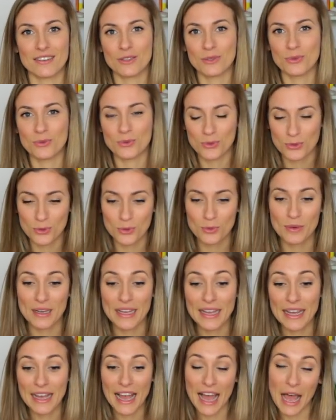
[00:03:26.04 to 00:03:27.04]
YouTube.
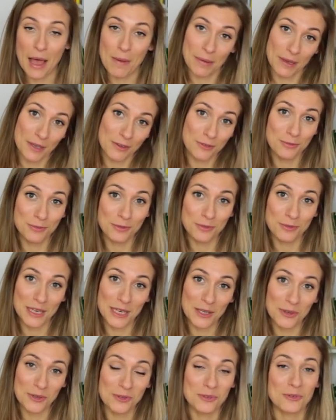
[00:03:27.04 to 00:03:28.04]
Après, vous pouvez
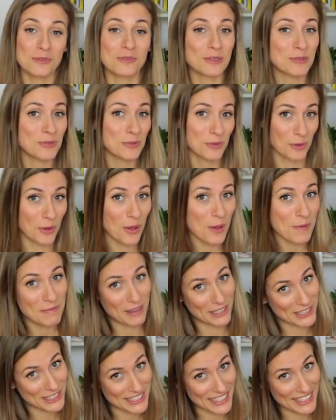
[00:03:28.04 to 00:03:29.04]
les retrouver sur
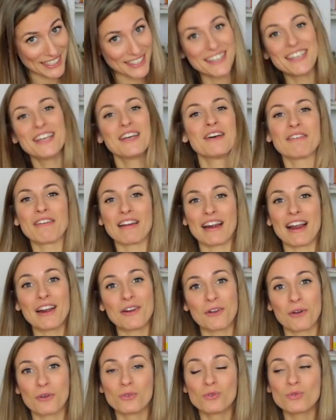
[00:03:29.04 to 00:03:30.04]
ma chaîne. Voilà,
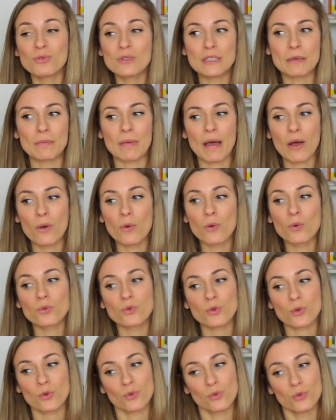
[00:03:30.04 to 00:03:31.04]
alors nous, c'est par
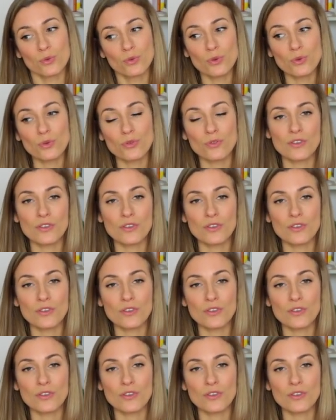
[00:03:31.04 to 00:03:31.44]
contre deux